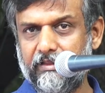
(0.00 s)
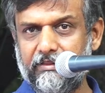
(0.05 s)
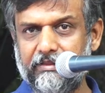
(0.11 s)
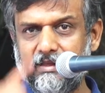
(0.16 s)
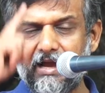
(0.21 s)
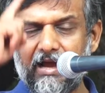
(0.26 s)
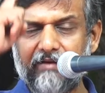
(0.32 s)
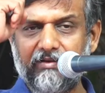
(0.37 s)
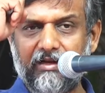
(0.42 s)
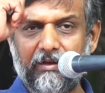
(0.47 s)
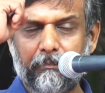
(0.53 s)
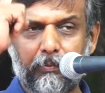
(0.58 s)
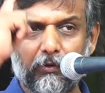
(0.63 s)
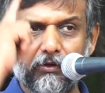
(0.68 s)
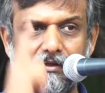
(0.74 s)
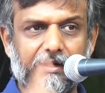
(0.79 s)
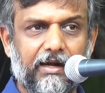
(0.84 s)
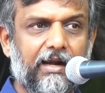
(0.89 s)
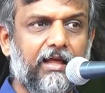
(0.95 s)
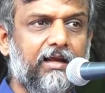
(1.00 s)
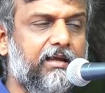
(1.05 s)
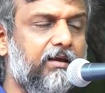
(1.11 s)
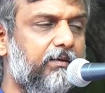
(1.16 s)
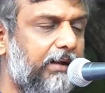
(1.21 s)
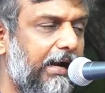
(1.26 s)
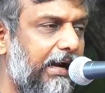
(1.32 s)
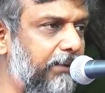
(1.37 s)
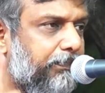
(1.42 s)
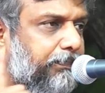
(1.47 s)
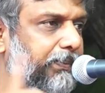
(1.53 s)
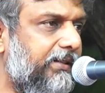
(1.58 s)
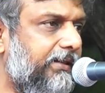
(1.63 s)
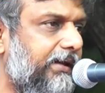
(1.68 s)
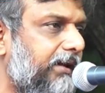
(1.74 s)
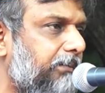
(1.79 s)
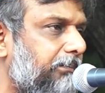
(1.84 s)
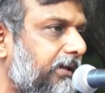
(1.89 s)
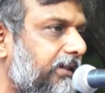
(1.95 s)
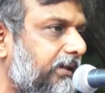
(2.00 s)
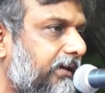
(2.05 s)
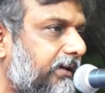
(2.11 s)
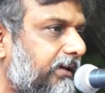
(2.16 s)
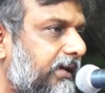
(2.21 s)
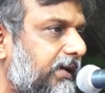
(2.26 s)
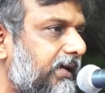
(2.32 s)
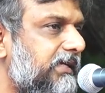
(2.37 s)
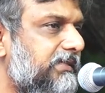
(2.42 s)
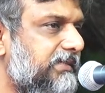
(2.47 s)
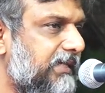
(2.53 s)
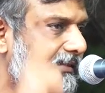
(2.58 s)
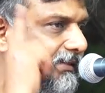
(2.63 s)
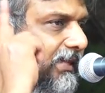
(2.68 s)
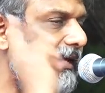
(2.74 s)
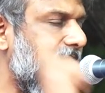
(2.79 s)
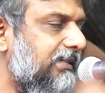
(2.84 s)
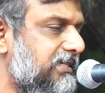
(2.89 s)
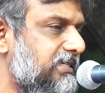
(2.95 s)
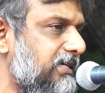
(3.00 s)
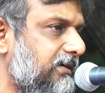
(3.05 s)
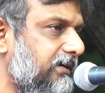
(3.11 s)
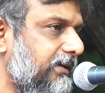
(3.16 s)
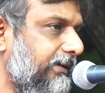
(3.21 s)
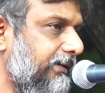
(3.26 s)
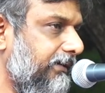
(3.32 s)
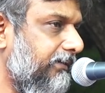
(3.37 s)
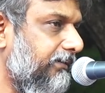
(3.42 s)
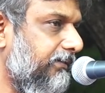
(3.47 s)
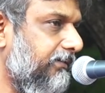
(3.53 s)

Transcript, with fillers: இந்தியாவில் இப்பொழுது நடக்க நடப்பது என்பது சித்தாந்த சண்டை